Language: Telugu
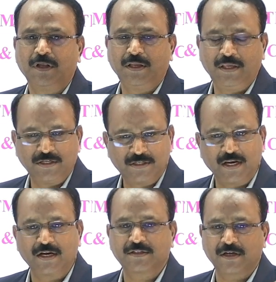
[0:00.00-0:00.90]
ఇది ఈ
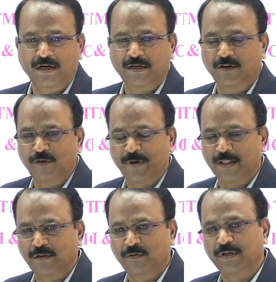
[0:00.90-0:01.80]
జరిగిన సంఘటనకు
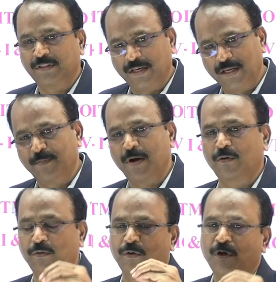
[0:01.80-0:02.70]
మీరంతా కూడా తిరిగి
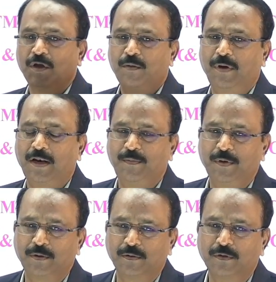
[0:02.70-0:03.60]
మాకు మళ్ళీ
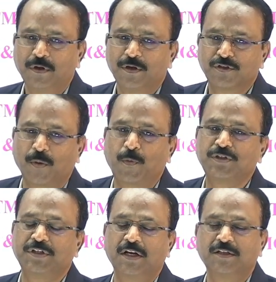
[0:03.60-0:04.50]
మీరు
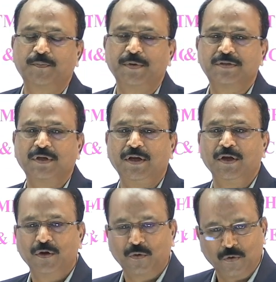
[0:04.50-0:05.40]
సపోర్ట్ చేయాలని చెప్పేసి
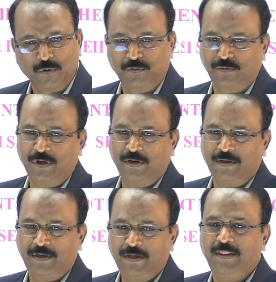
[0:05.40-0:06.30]
కోరుతున్నాను
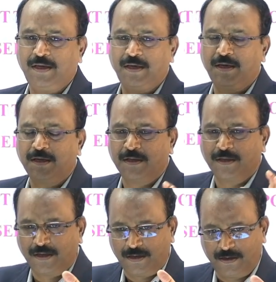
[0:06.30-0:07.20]
ఇది
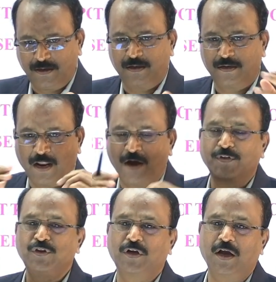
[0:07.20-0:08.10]
నా
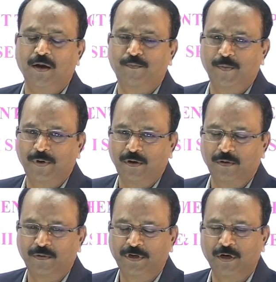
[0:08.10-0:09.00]
వంతుగా
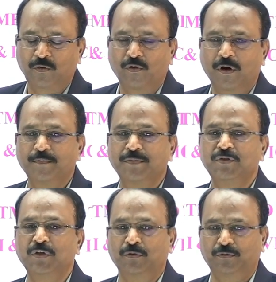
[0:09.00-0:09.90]
మిమ్మల్ని నేను కోరడం
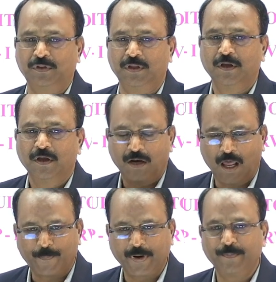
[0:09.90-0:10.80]
జరుగుతుంది
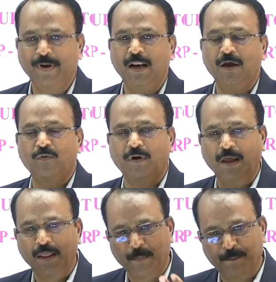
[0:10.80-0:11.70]
నా ప్రేమేం లేకుండా
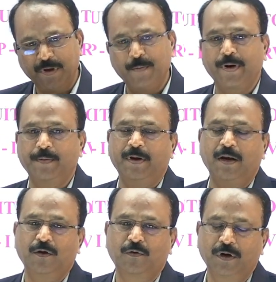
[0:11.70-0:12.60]
మీ ప్రేమేం
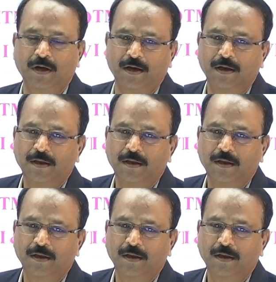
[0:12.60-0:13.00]
లేకుండా